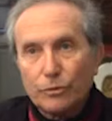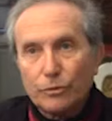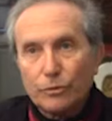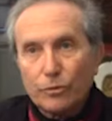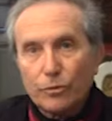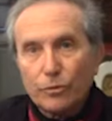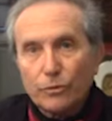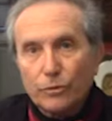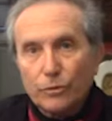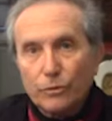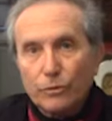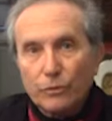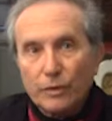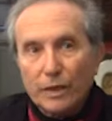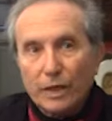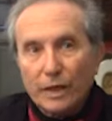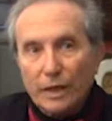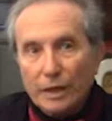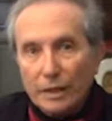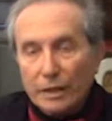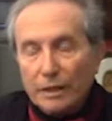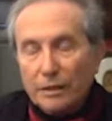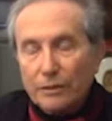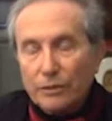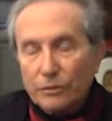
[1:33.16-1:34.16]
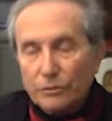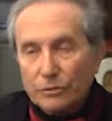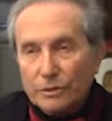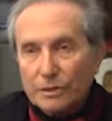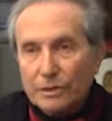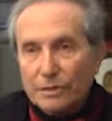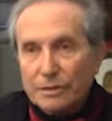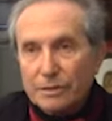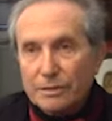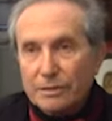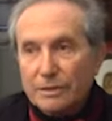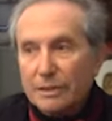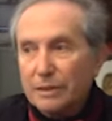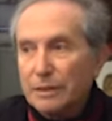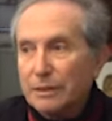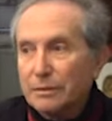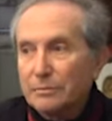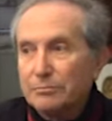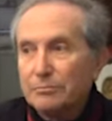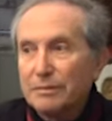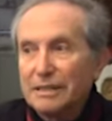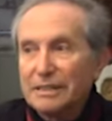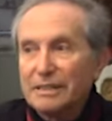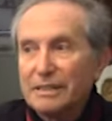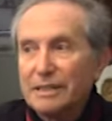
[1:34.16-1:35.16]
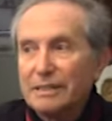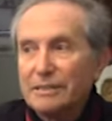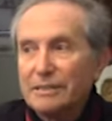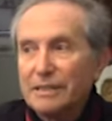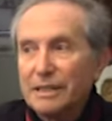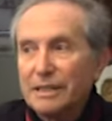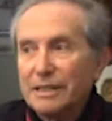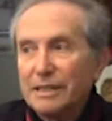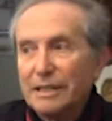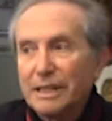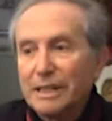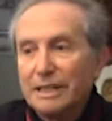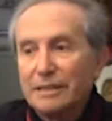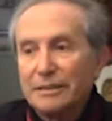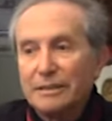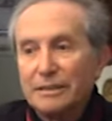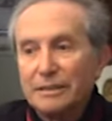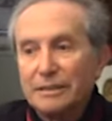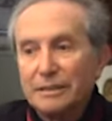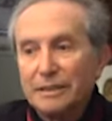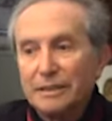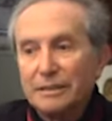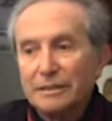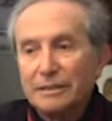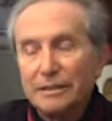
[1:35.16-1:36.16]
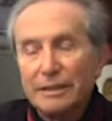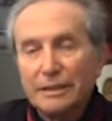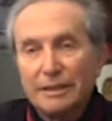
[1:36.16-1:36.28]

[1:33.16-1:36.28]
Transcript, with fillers: con una notizia abbastanza inedita